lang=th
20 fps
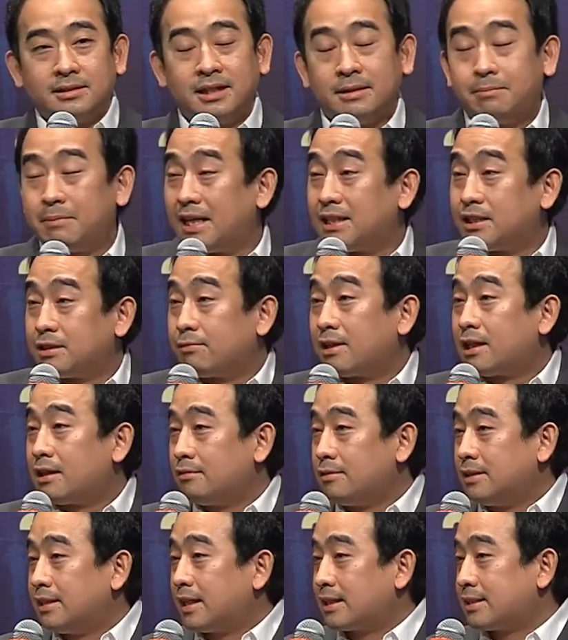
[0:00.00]
นั่นหมายถึงว่า
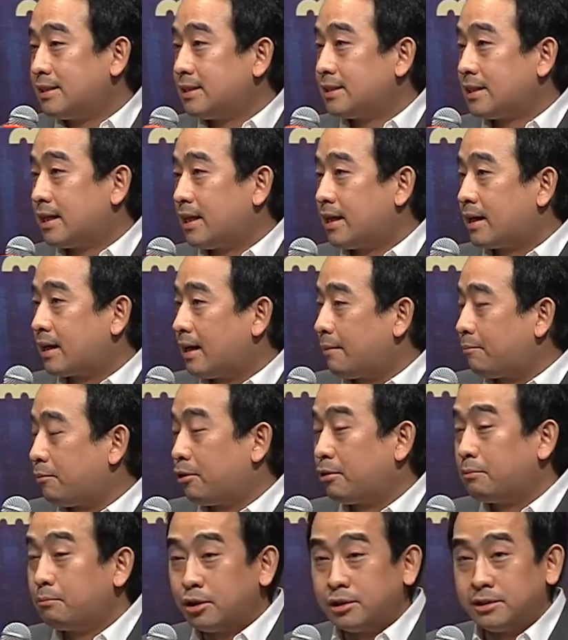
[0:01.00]
เราเลือกที่จะขับ
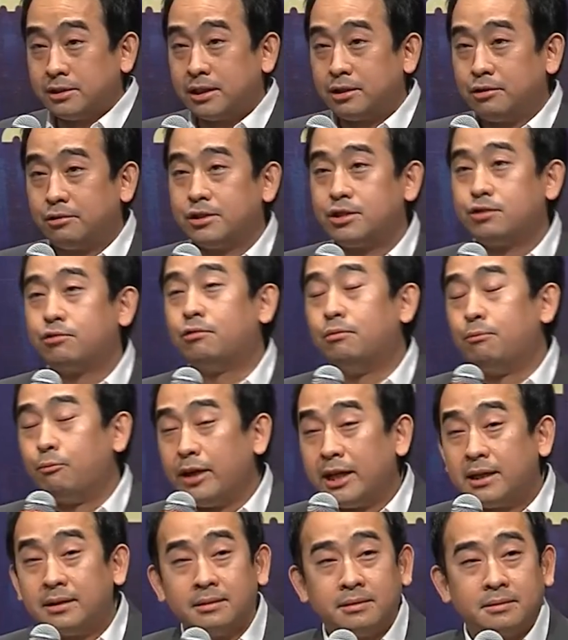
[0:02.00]
รถบนถนนสุขุม
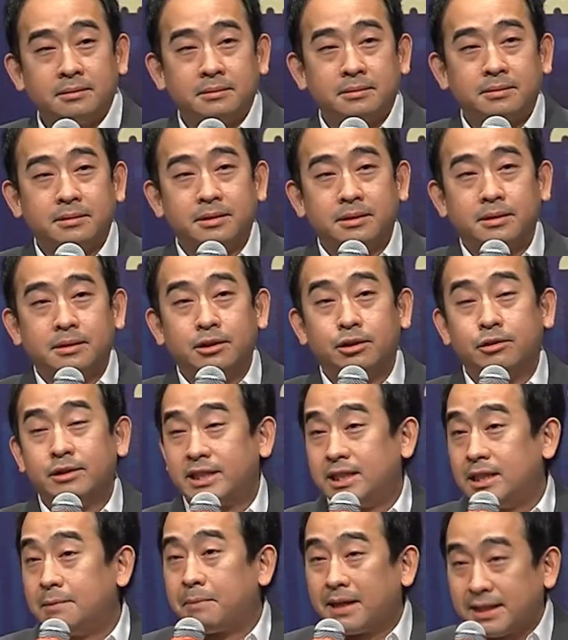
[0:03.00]
วิทโดย
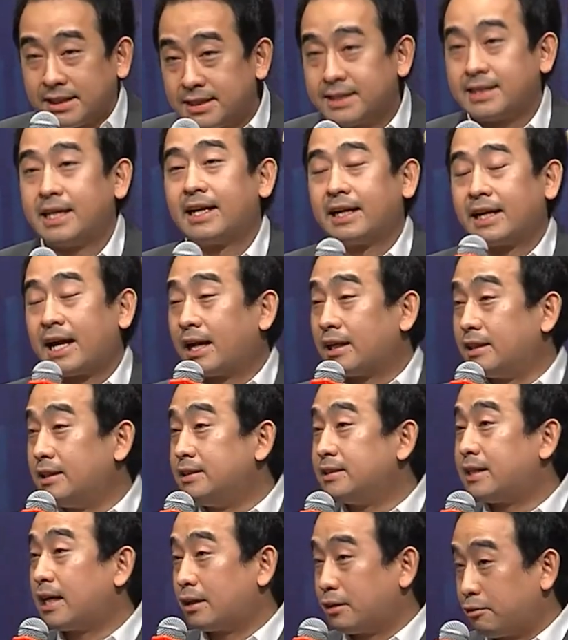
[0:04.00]
ที่ปฏิเสธการ
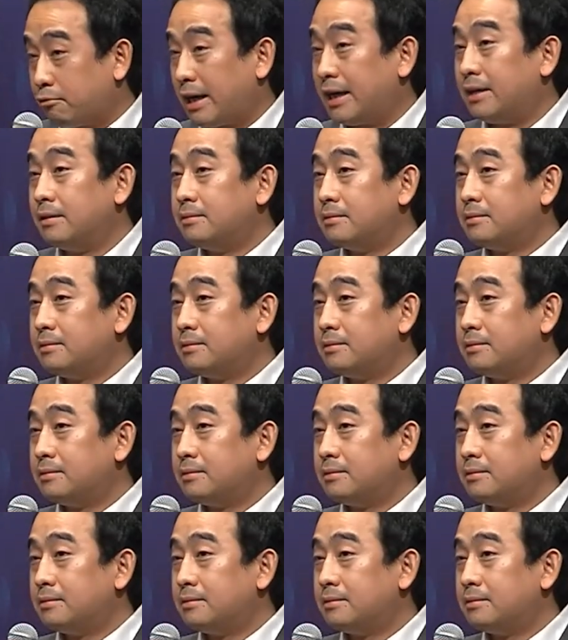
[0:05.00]
ขึ้นทางด่วน